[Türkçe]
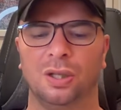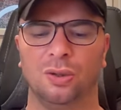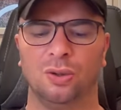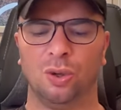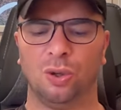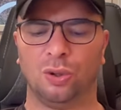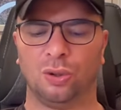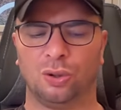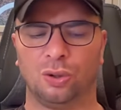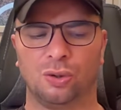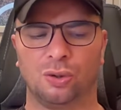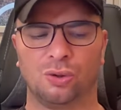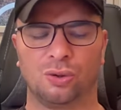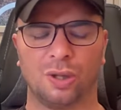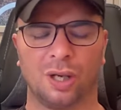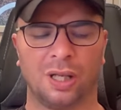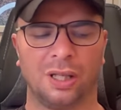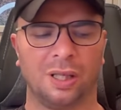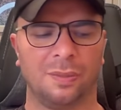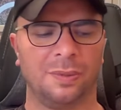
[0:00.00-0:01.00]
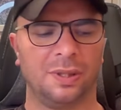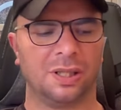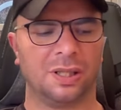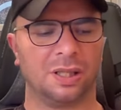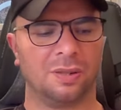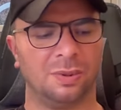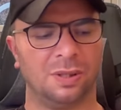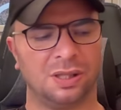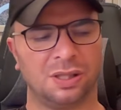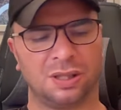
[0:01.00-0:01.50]
Ne oluyor? Şu an
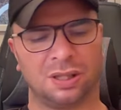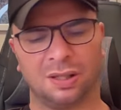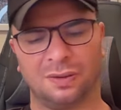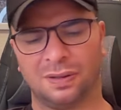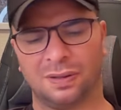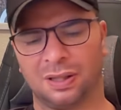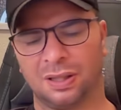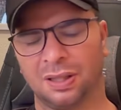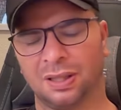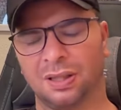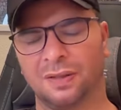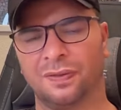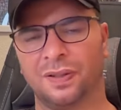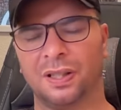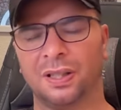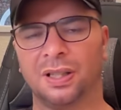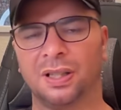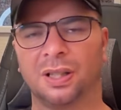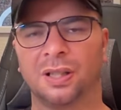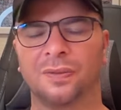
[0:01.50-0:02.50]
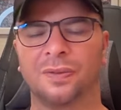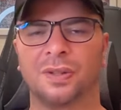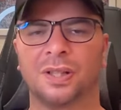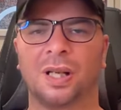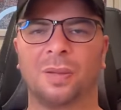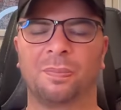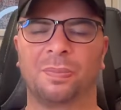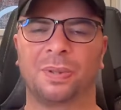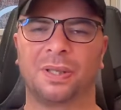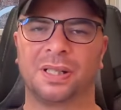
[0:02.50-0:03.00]
Amerika Birleşik Devletleri'nde Fed
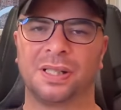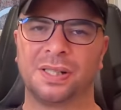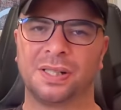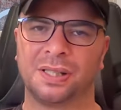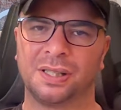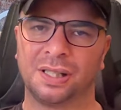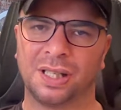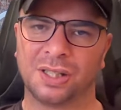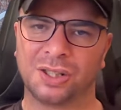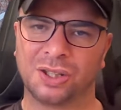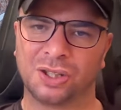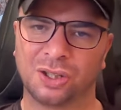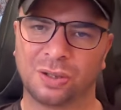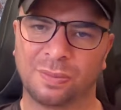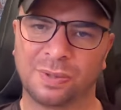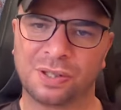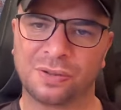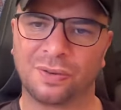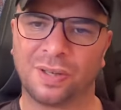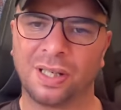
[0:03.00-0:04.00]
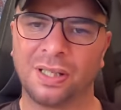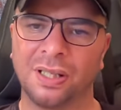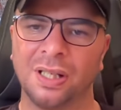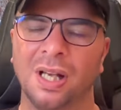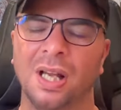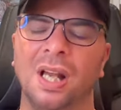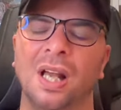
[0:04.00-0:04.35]
tarafından para sıkılaştırması var